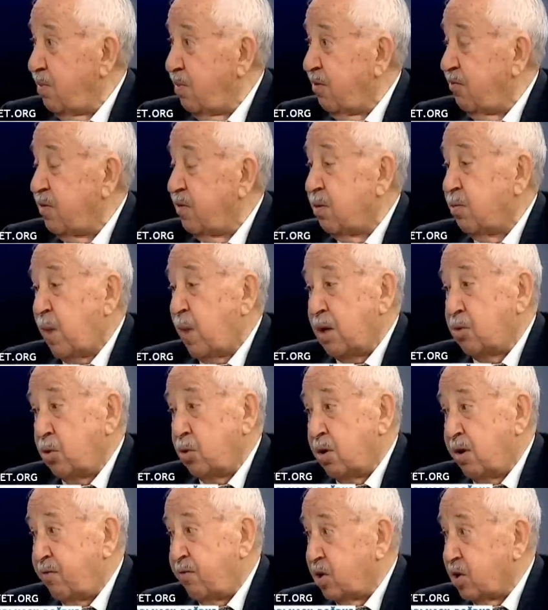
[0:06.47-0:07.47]
bilmem ne falan.
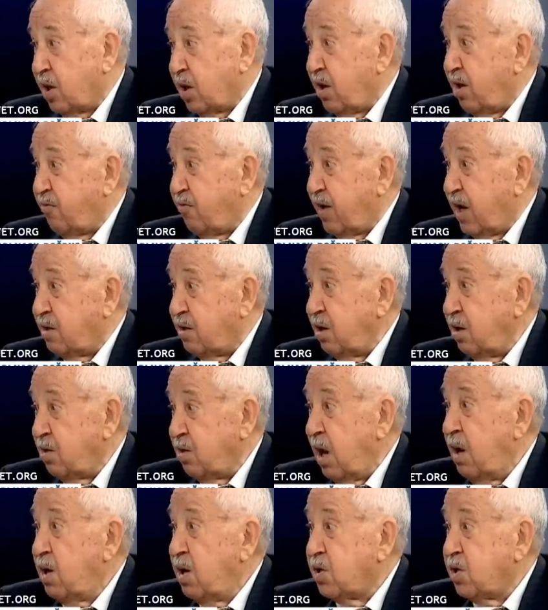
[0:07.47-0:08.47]
Banknora Sarayı
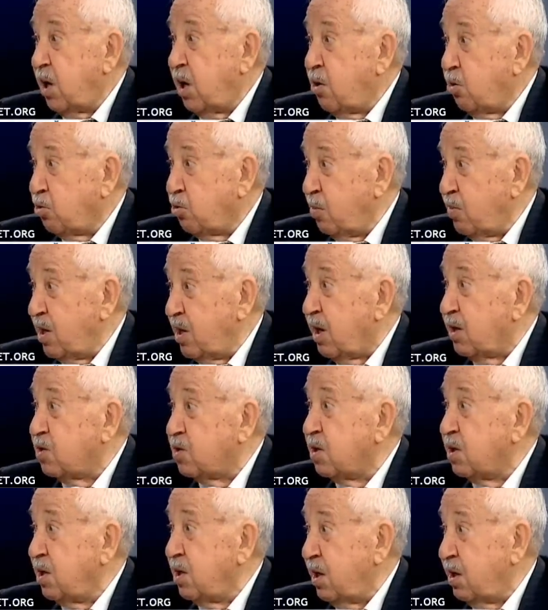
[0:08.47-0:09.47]
falan değil. Senato
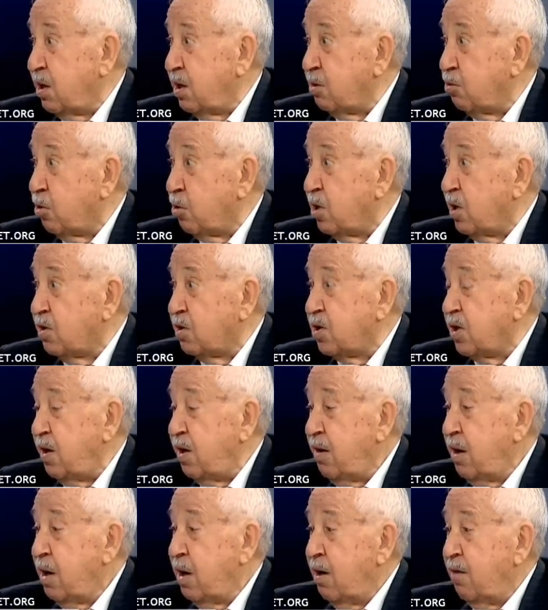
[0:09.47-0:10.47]
binasının yeriydi
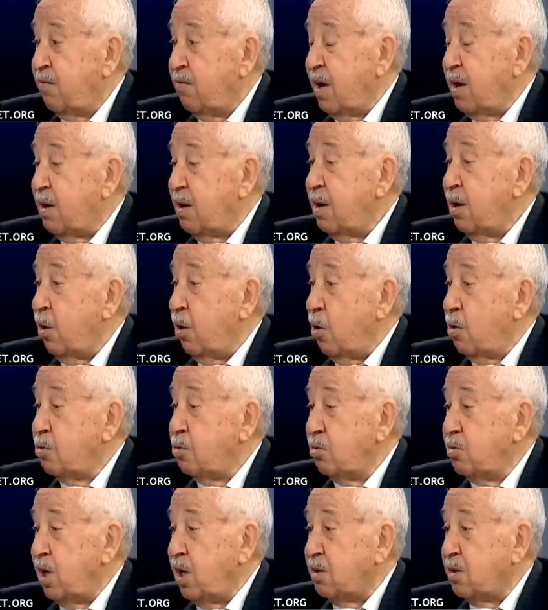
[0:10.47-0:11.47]
orası. Ve
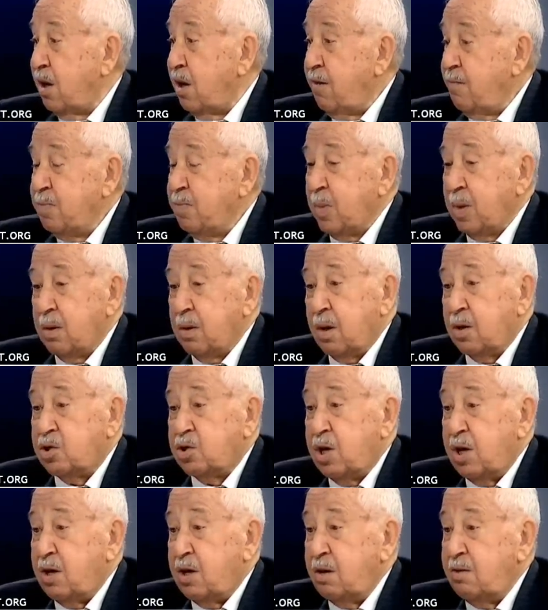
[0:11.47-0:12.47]
önünde de
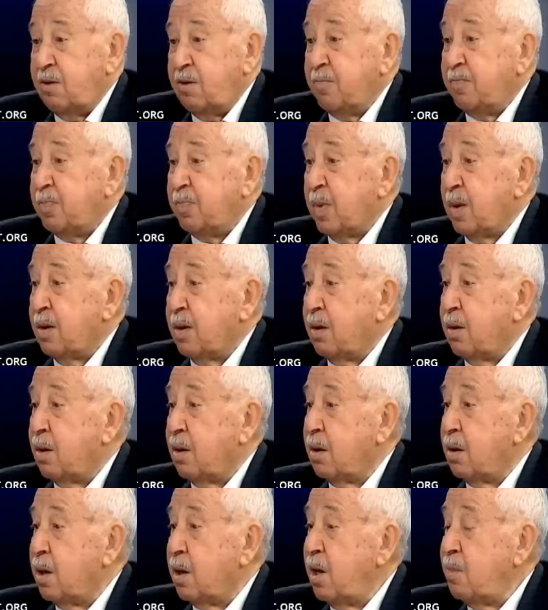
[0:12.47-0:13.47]
e, şeyin
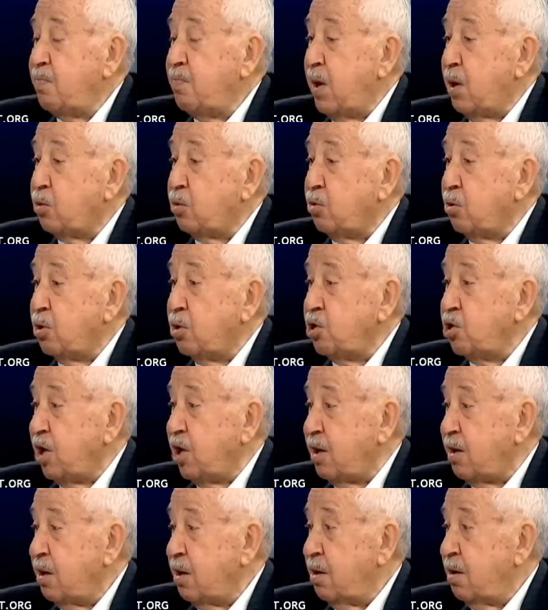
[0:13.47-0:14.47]
e,
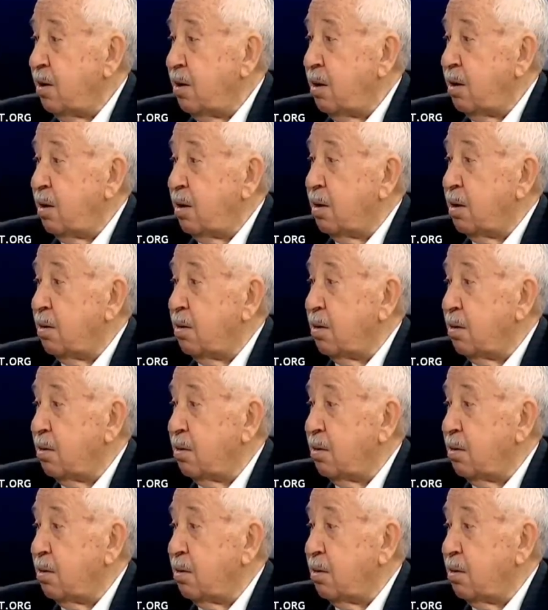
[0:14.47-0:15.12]
İmparatoriçe e,